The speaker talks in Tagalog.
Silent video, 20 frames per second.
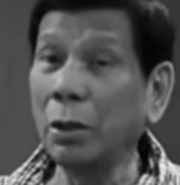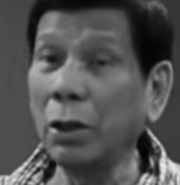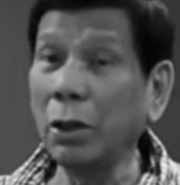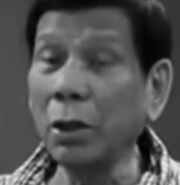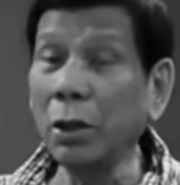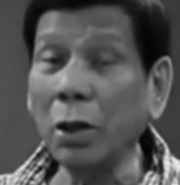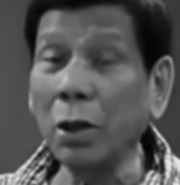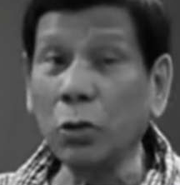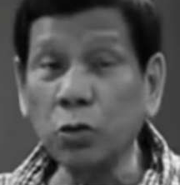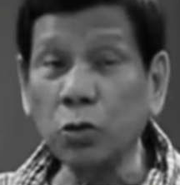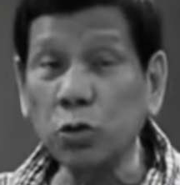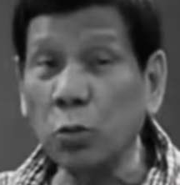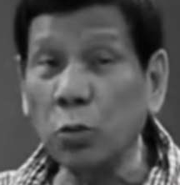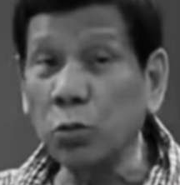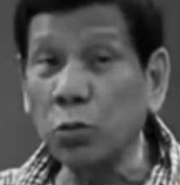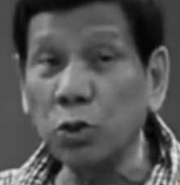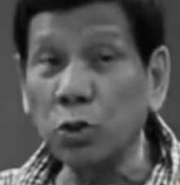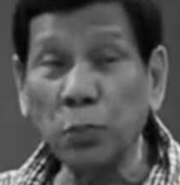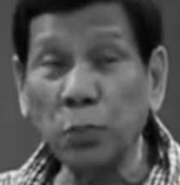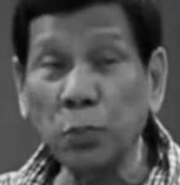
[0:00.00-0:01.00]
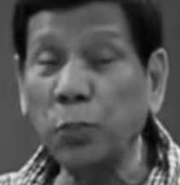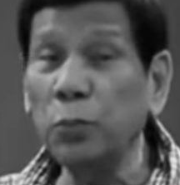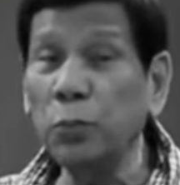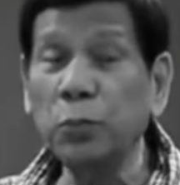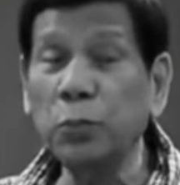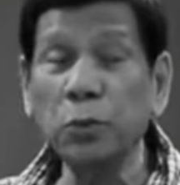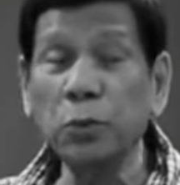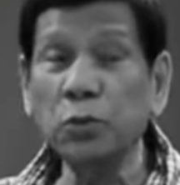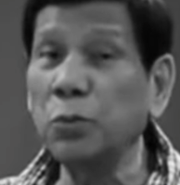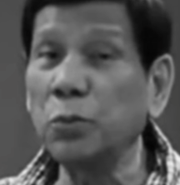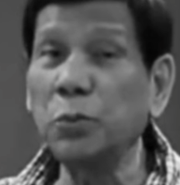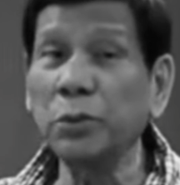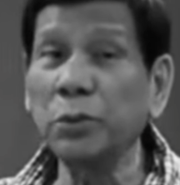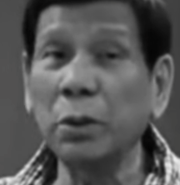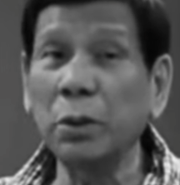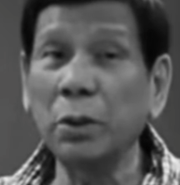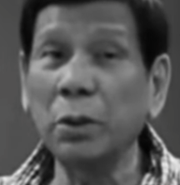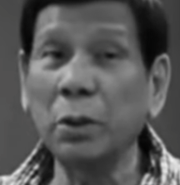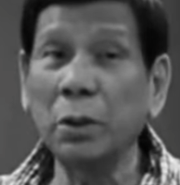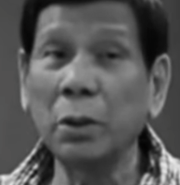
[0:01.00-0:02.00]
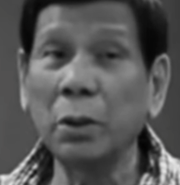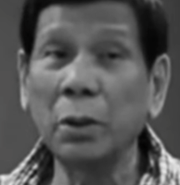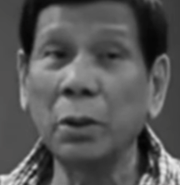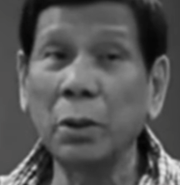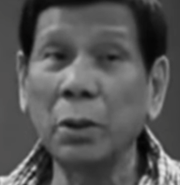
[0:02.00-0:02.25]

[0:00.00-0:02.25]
Hindi ako sumusuporta.